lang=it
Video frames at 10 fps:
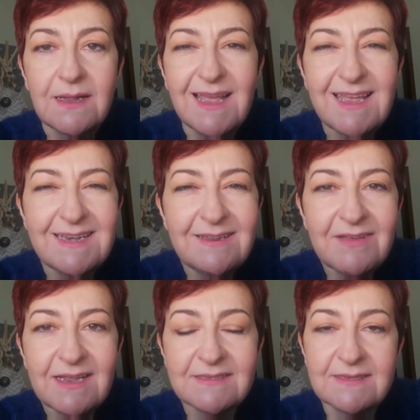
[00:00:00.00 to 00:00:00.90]
È
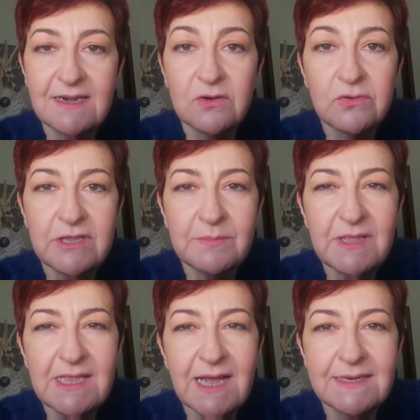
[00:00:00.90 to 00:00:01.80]
diversa la gogna
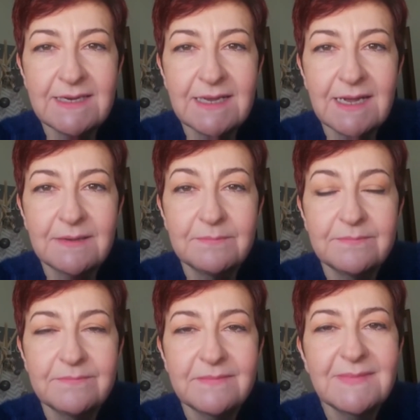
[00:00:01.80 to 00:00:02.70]
mediatica
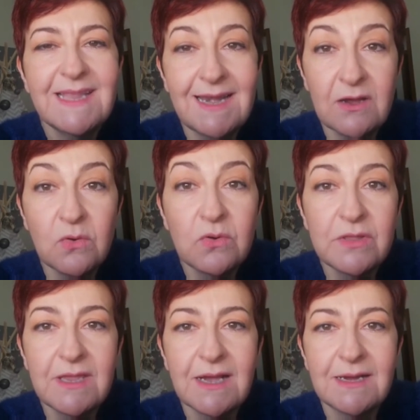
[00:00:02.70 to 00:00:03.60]
dalla
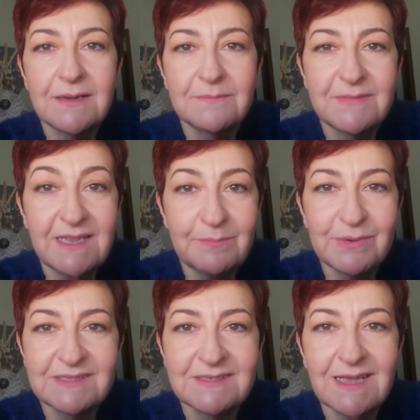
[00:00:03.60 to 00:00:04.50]
gogna del
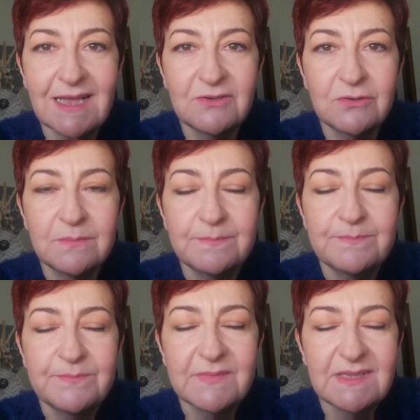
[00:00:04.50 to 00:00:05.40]
passato?
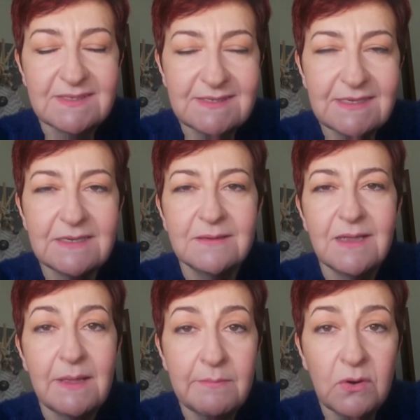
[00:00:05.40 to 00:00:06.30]
Sì,
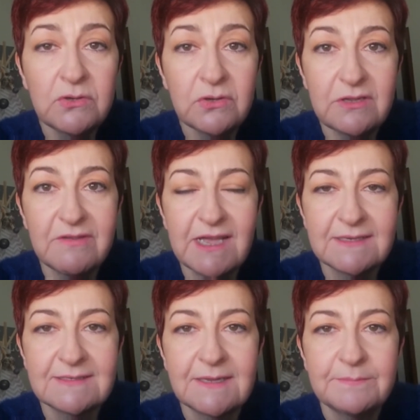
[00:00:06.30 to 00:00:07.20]
è molto
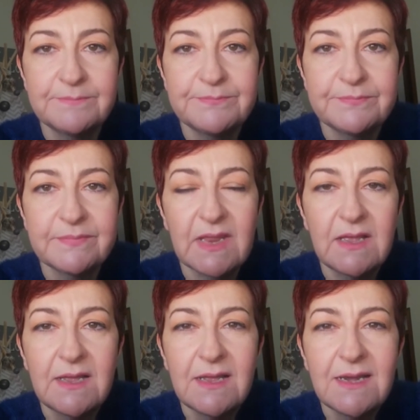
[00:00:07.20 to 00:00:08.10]
diversa.
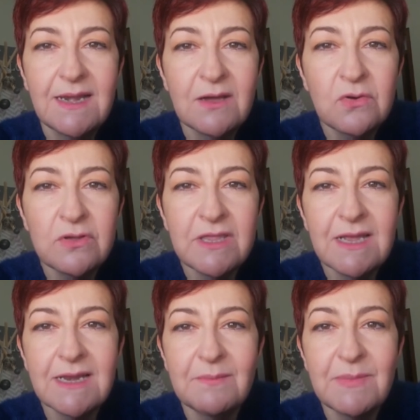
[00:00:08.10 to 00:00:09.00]

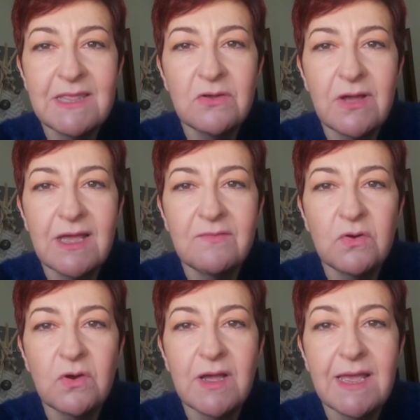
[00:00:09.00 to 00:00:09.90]
L'agonia nel
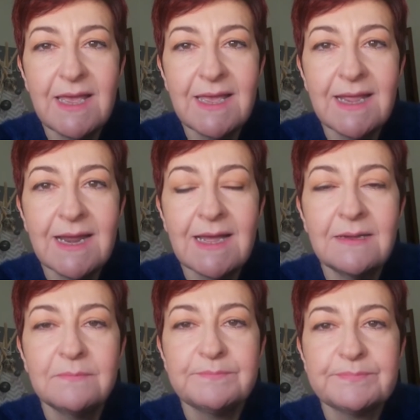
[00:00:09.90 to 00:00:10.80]
Medioevo
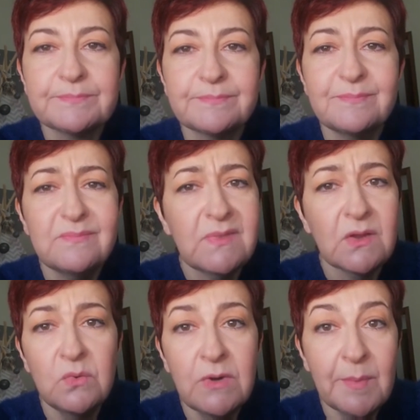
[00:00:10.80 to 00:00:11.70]
era
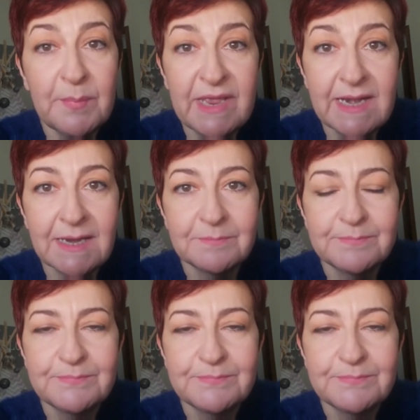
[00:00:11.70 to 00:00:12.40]
una pena.